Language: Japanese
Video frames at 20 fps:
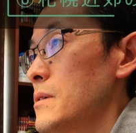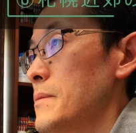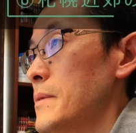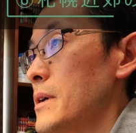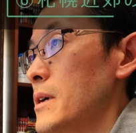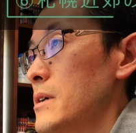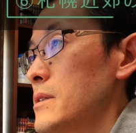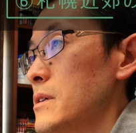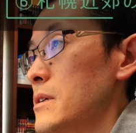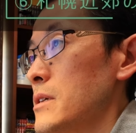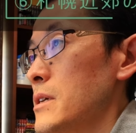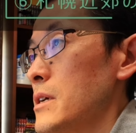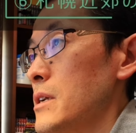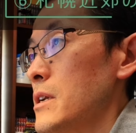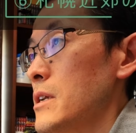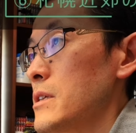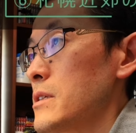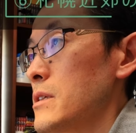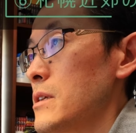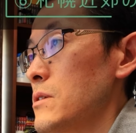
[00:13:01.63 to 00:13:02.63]
まあ、かなりや
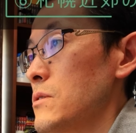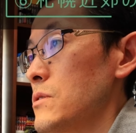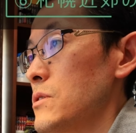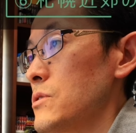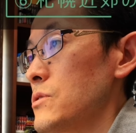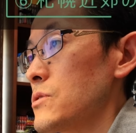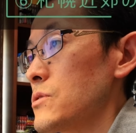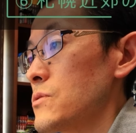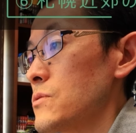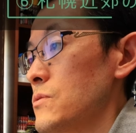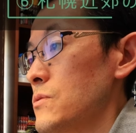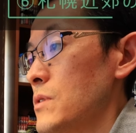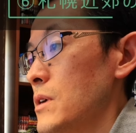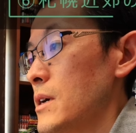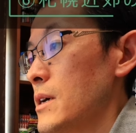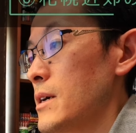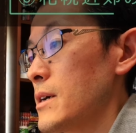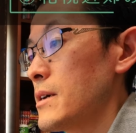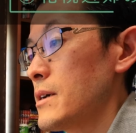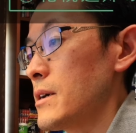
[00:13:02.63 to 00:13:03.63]
られている印象
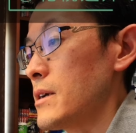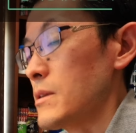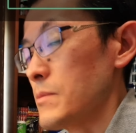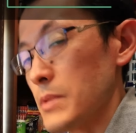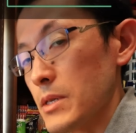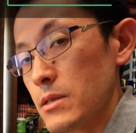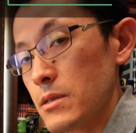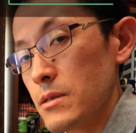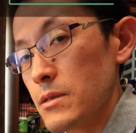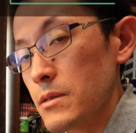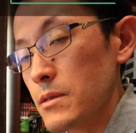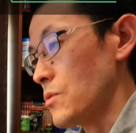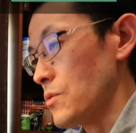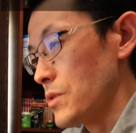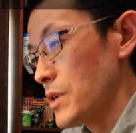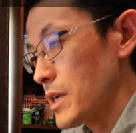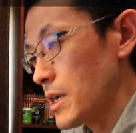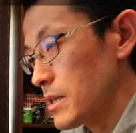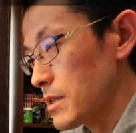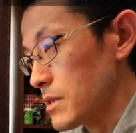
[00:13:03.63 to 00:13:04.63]
があります
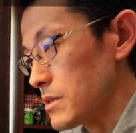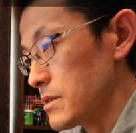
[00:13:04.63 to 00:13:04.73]
これがで